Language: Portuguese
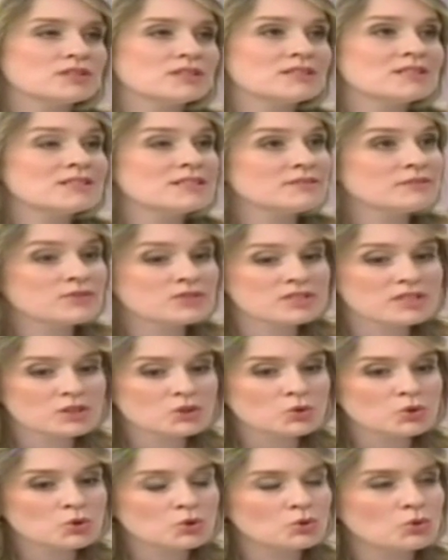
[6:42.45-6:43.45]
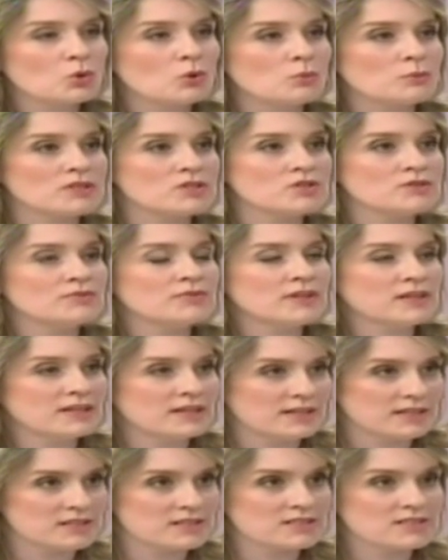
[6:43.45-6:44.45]
que se você notou uma
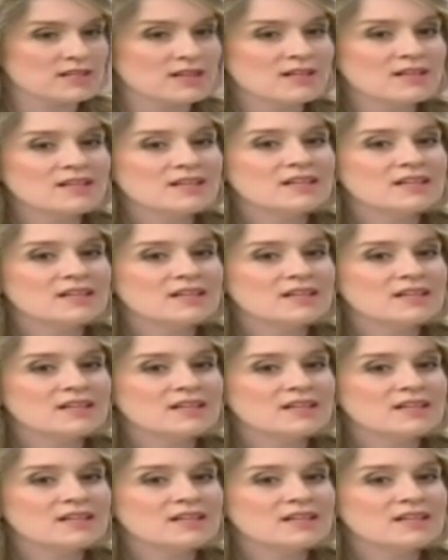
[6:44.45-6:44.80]
diferença